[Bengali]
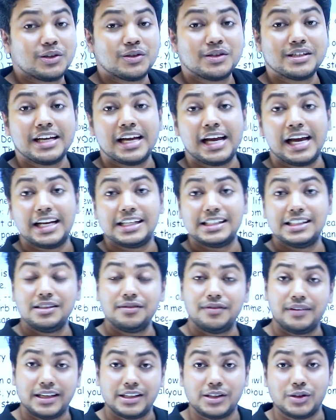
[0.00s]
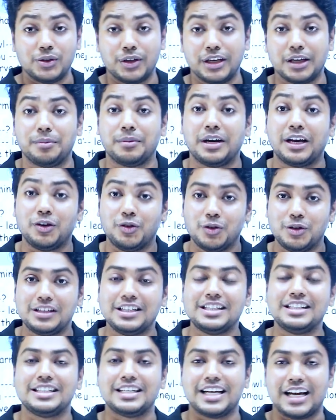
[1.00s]
সেটা হচ্ছে অ্যাজ ইফ অ্যাজ দো এর মানে
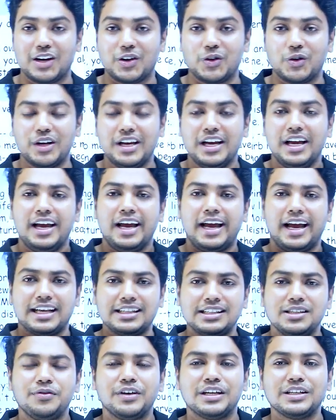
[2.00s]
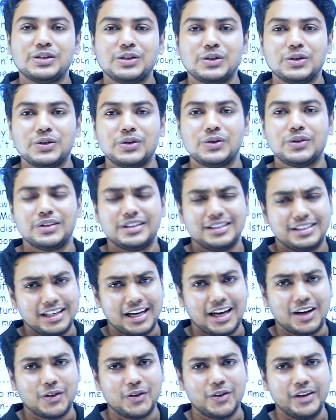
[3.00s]
হচ্ছে যেন অ্যাজ ইফ অ্যাজ দো
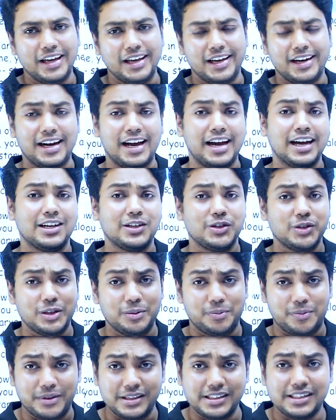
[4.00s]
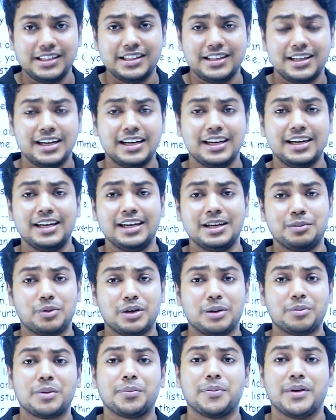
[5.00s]
যেন এর আগে যদি প্রেজেন্ট থাকে
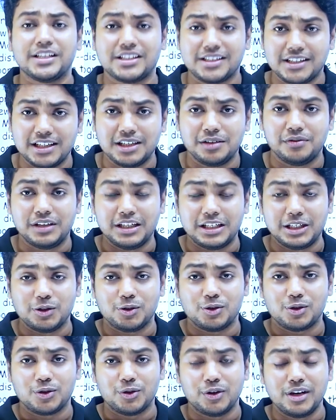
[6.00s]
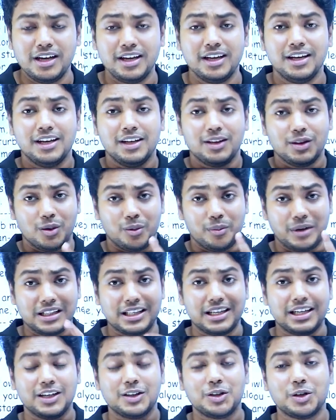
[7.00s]
এরপর আমরা পাস্ট ইনডিফিনিট ইউজ করি তো
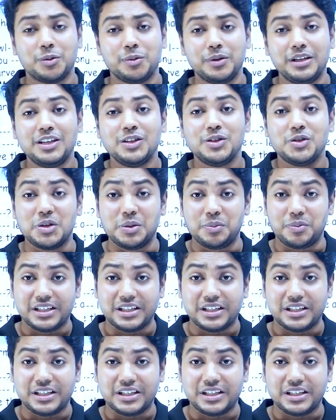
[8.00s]
মাথায় রাখতে হবে যদি